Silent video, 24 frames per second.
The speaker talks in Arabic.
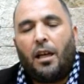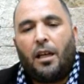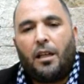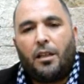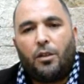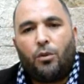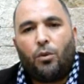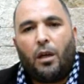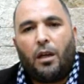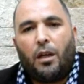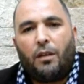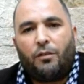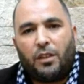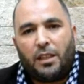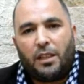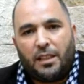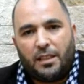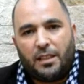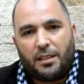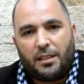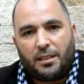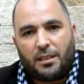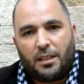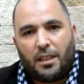أن يحافظ
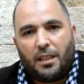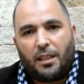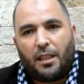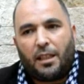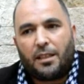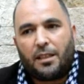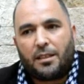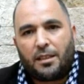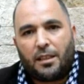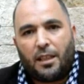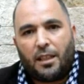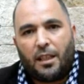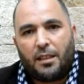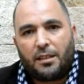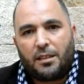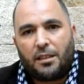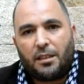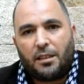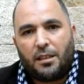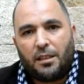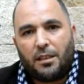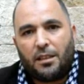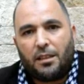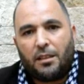الإنسان على
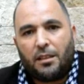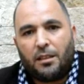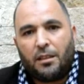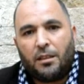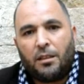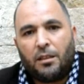صحته